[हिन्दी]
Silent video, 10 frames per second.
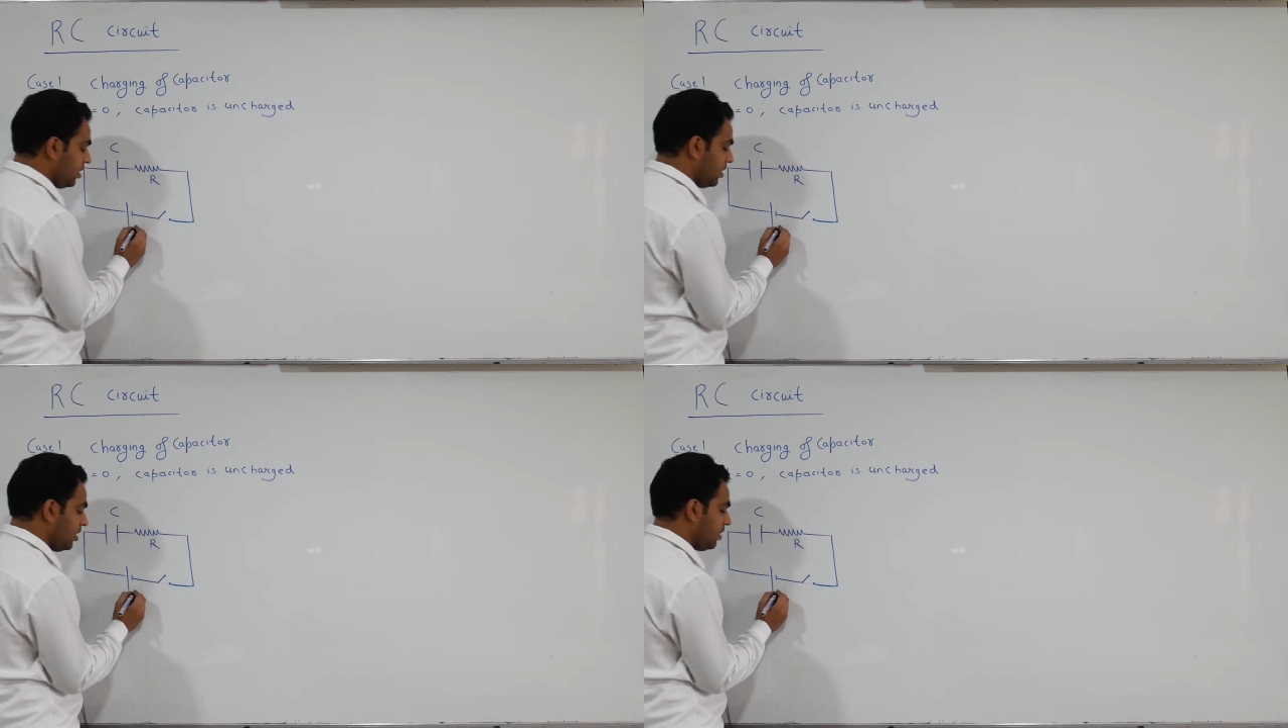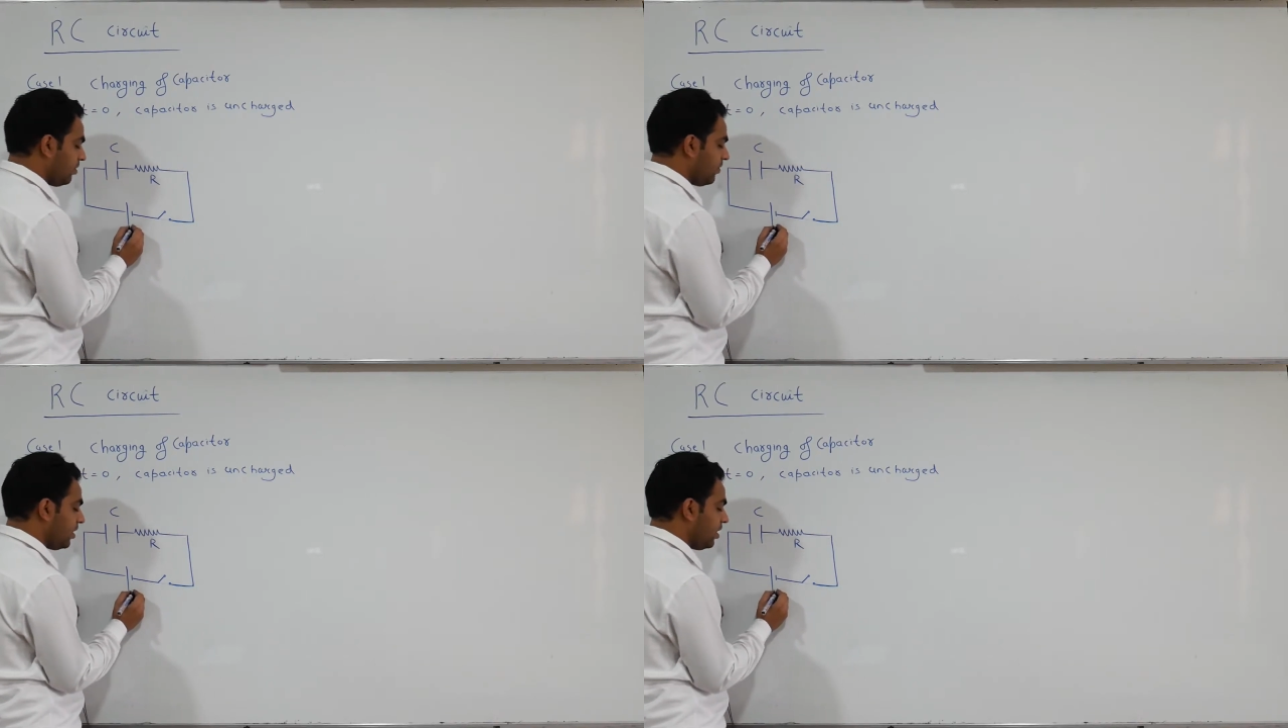ये ई एम
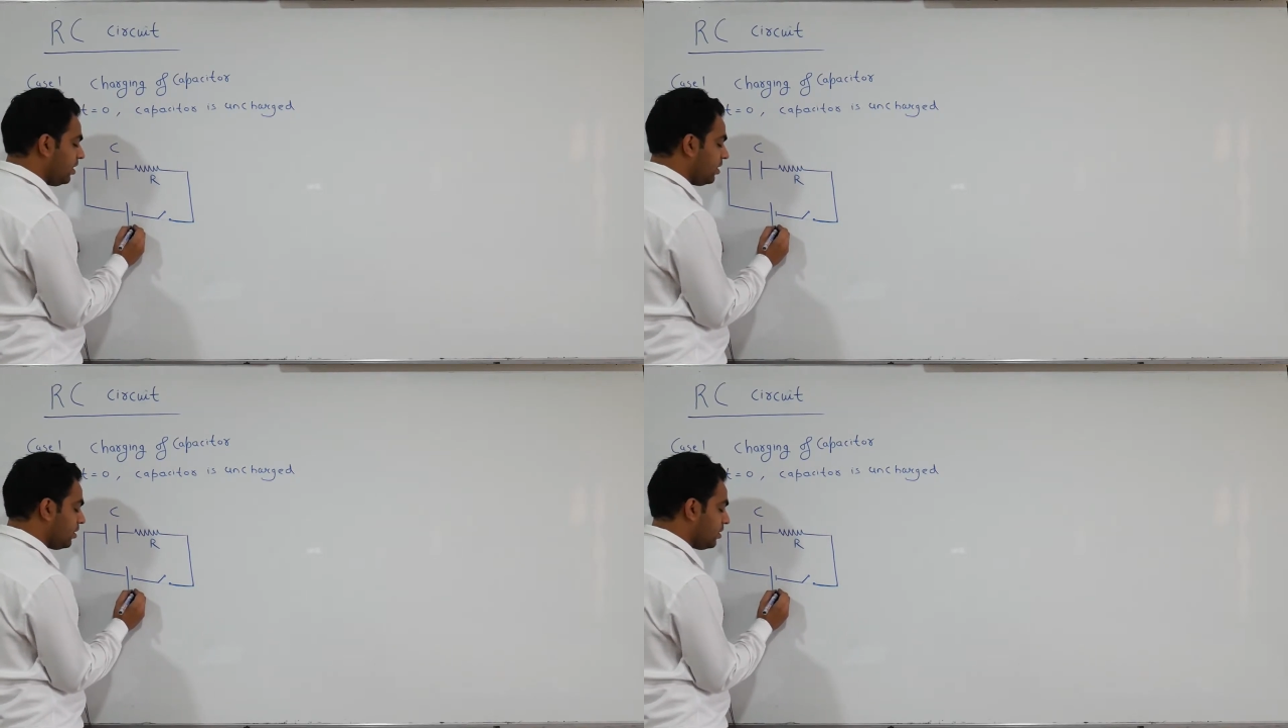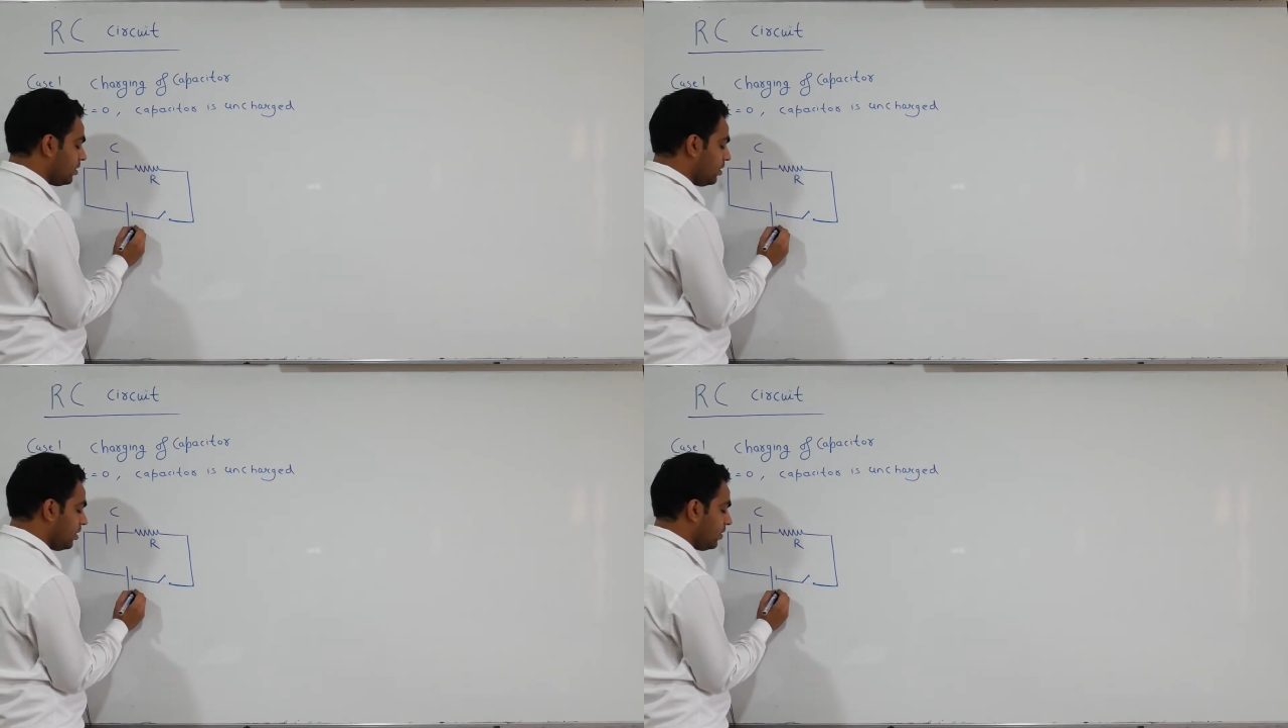एफ है ई
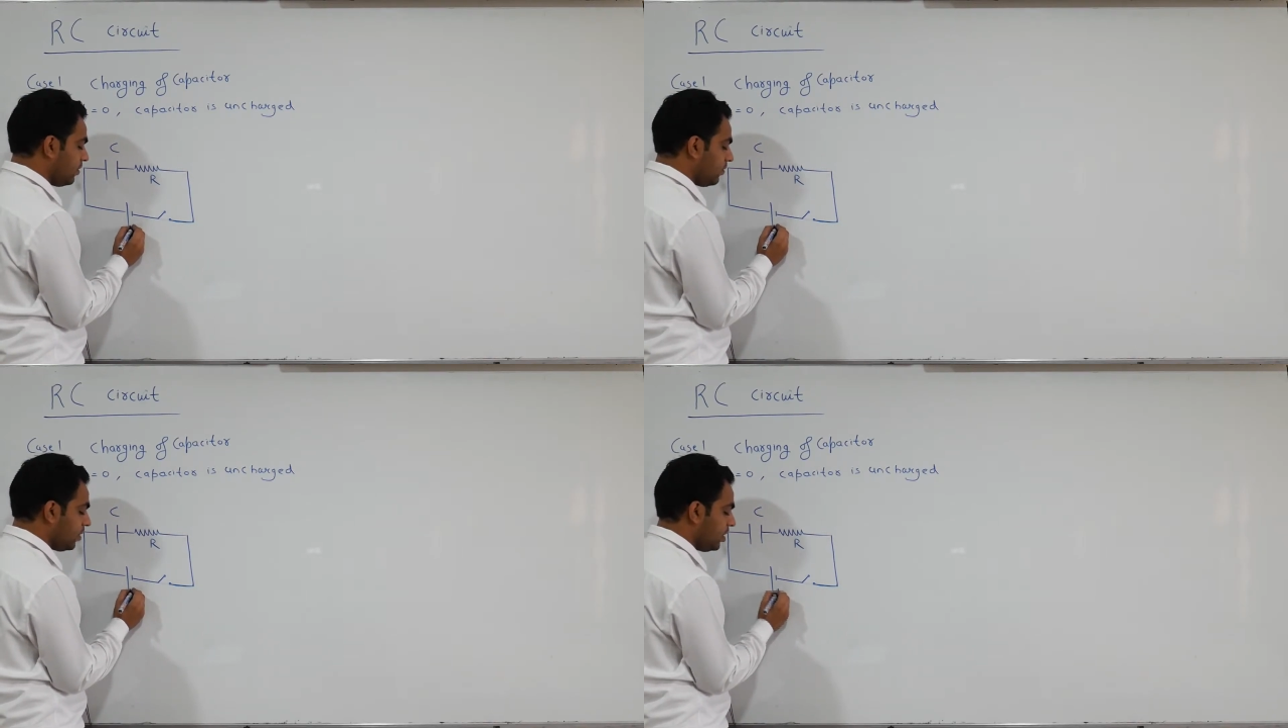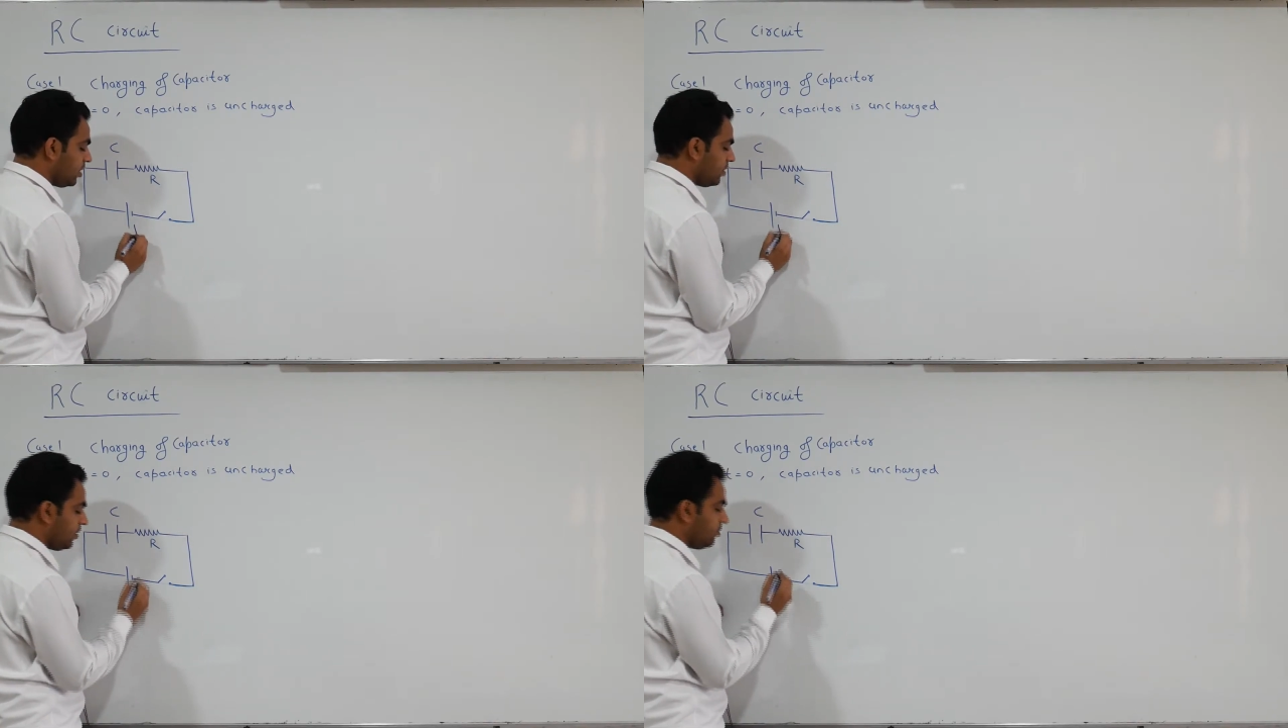या
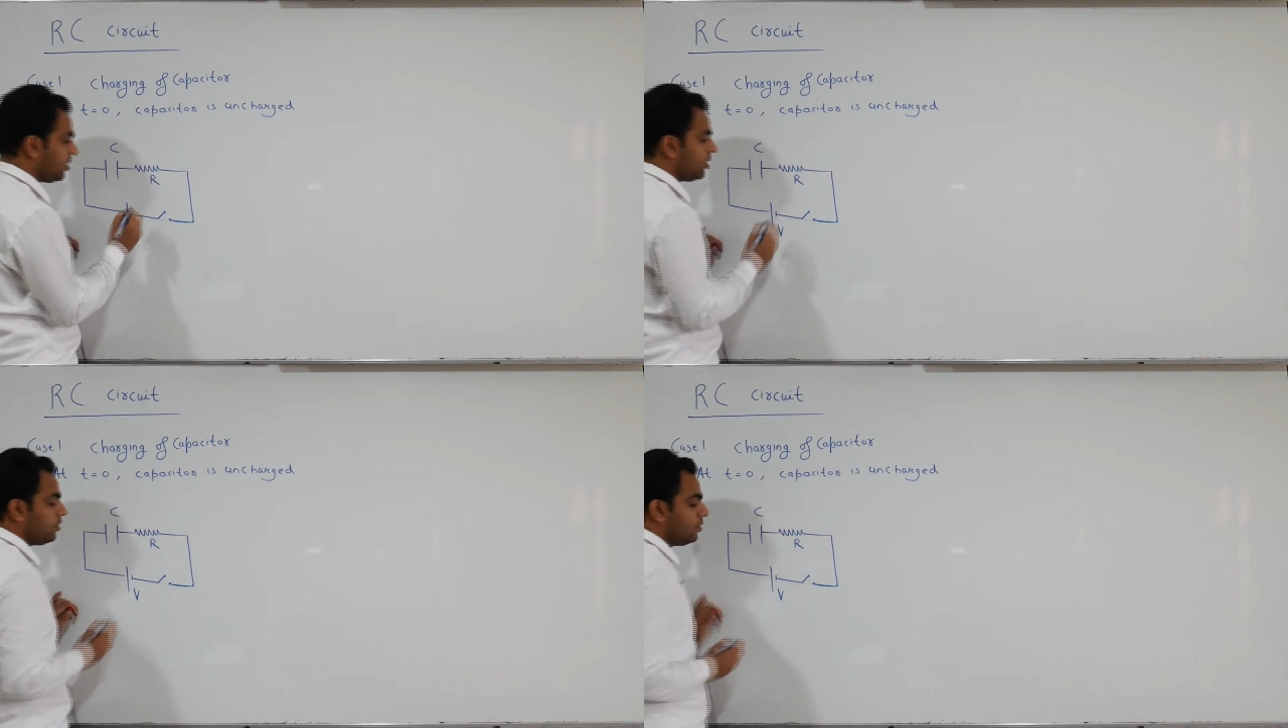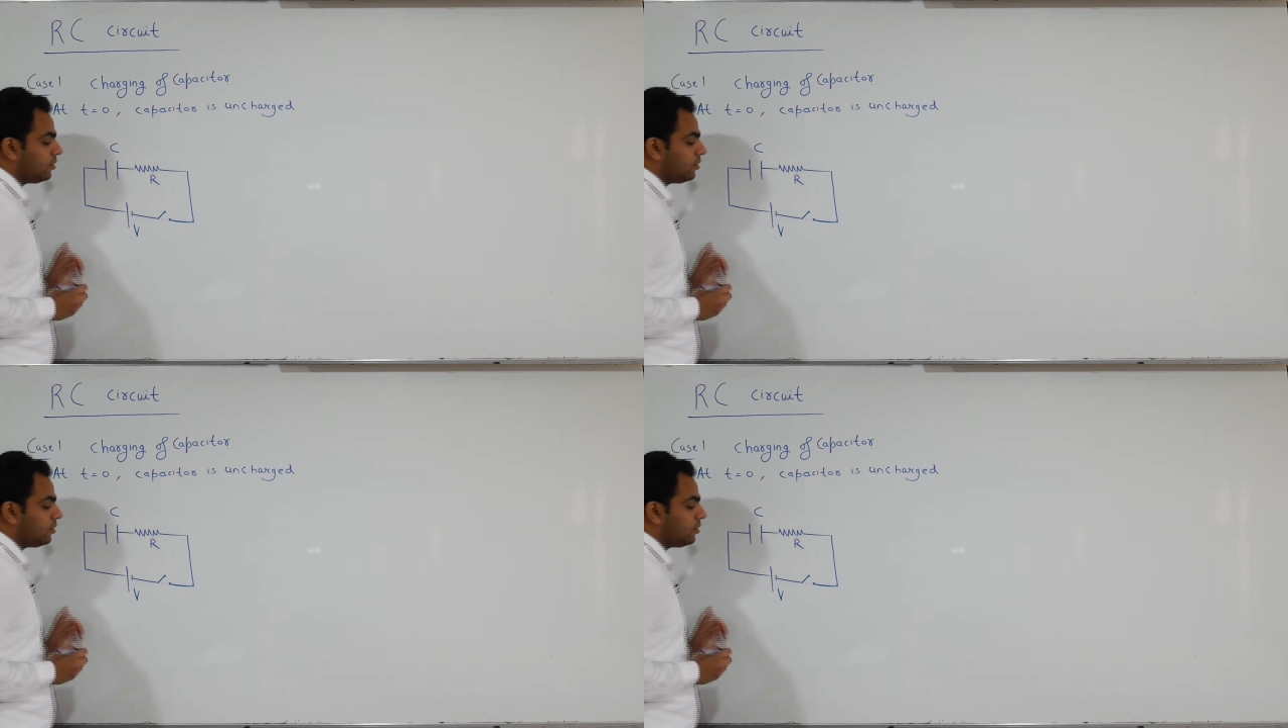वोल्टेज है वी मान लो